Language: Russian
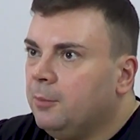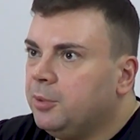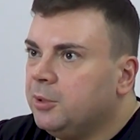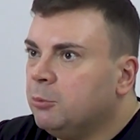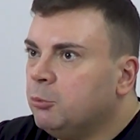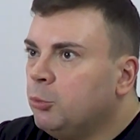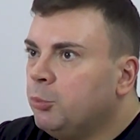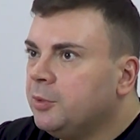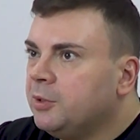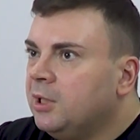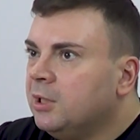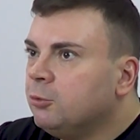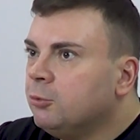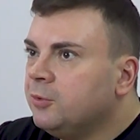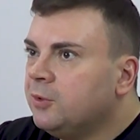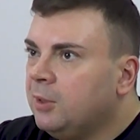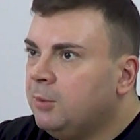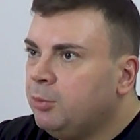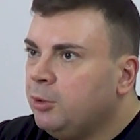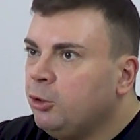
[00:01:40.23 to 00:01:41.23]
Потому
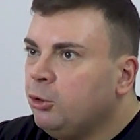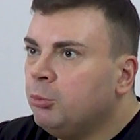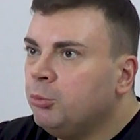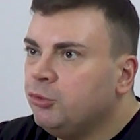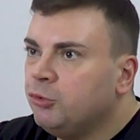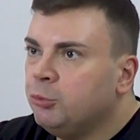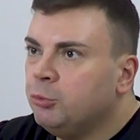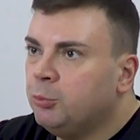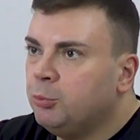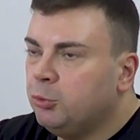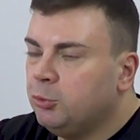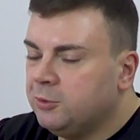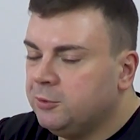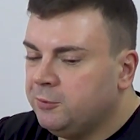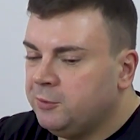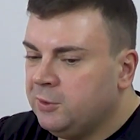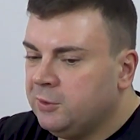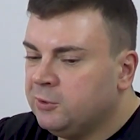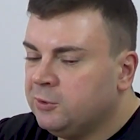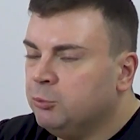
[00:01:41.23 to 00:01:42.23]
подготовка к приемочному
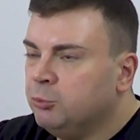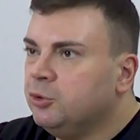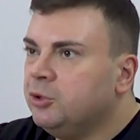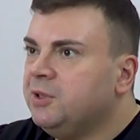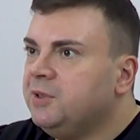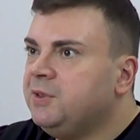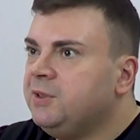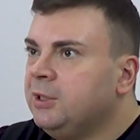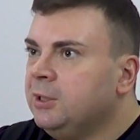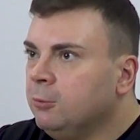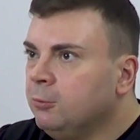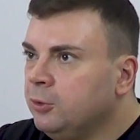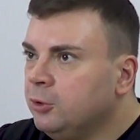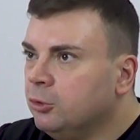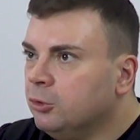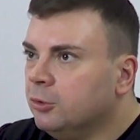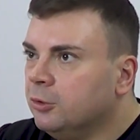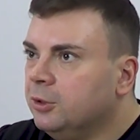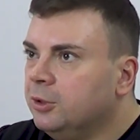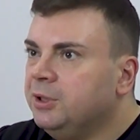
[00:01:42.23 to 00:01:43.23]
пользовательскому
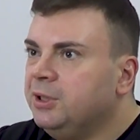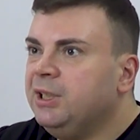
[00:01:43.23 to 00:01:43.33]
тестированию